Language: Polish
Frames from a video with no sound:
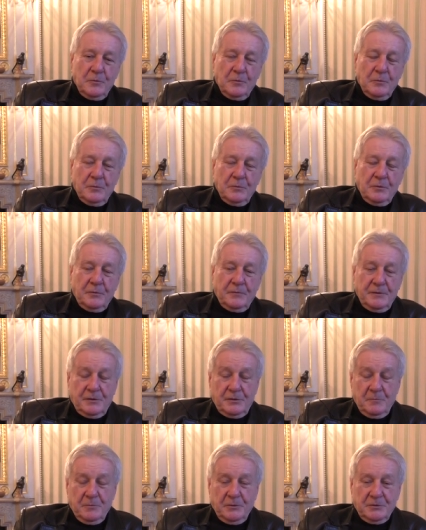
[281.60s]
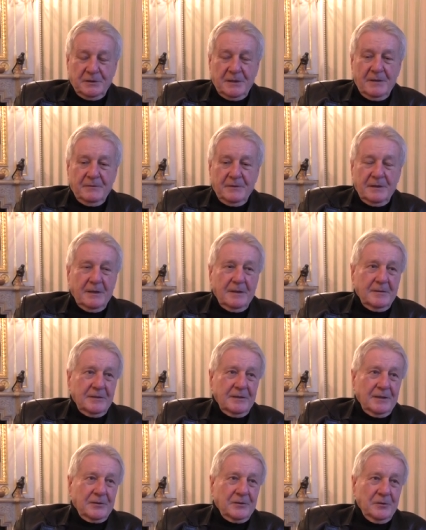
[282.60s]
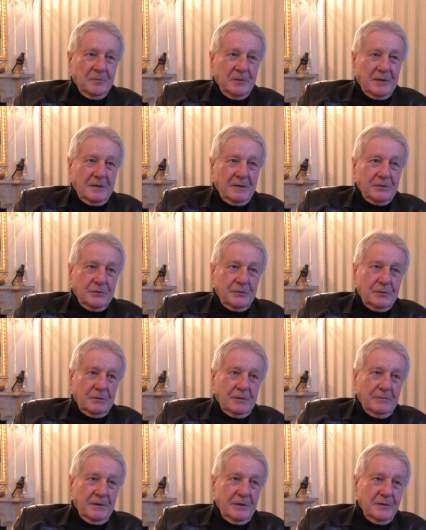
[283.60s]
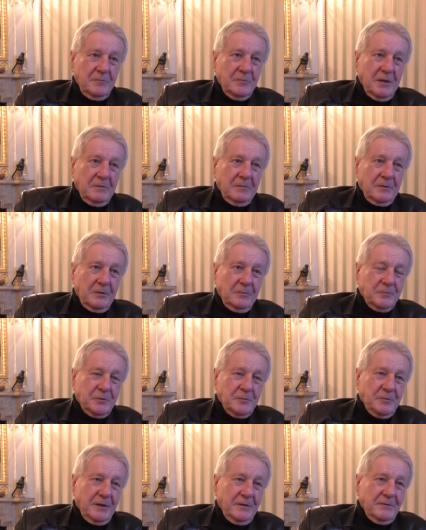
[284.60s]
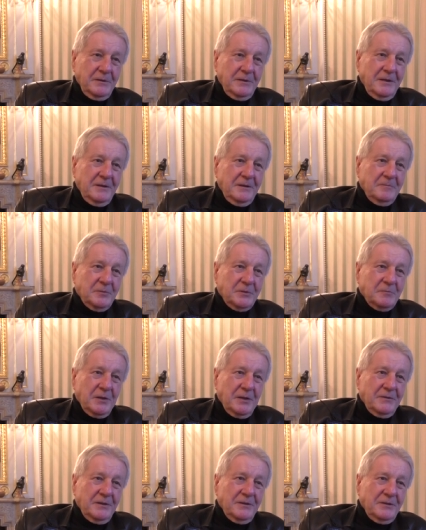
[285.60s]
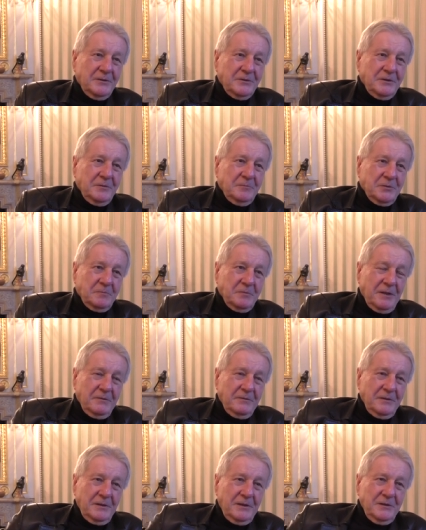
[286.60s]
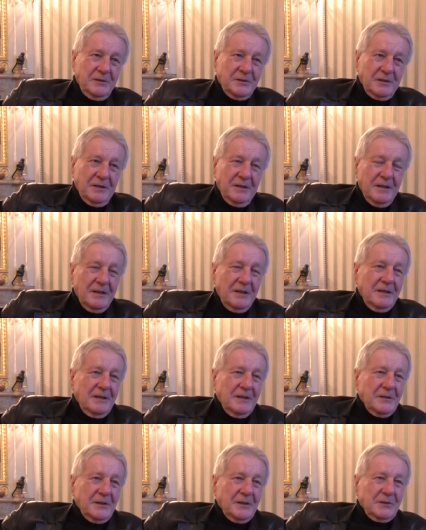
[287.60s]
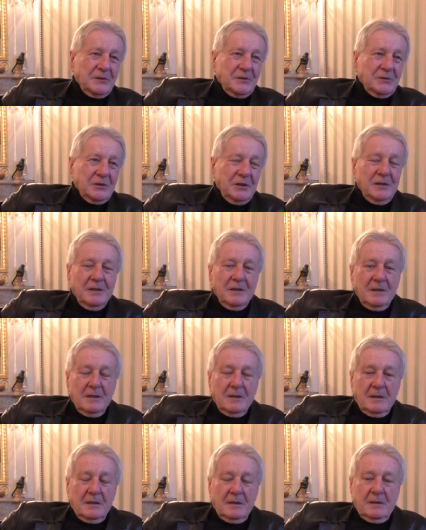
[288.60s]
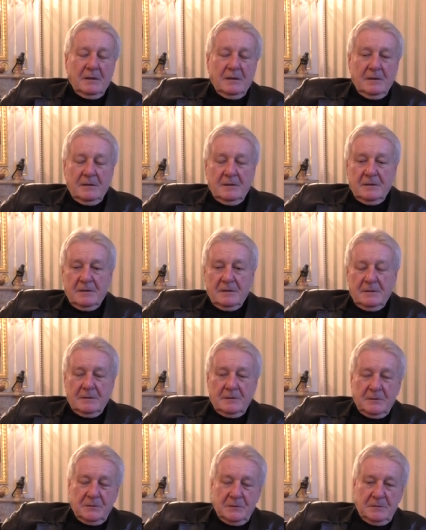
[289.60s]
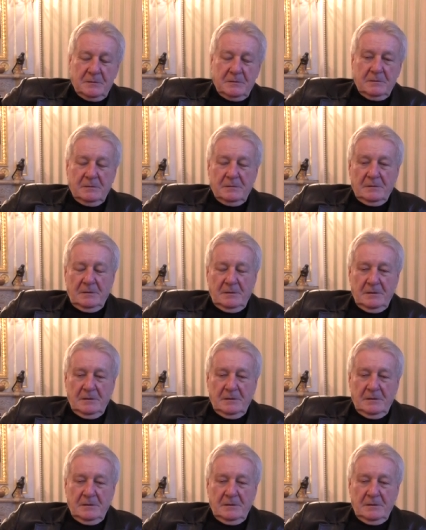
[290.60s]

uchwyt czy podstawę na, na kolbę kałasznikowa i miał go przy prawej, przy prawej nodze i przy prawej ręce. Także e, e,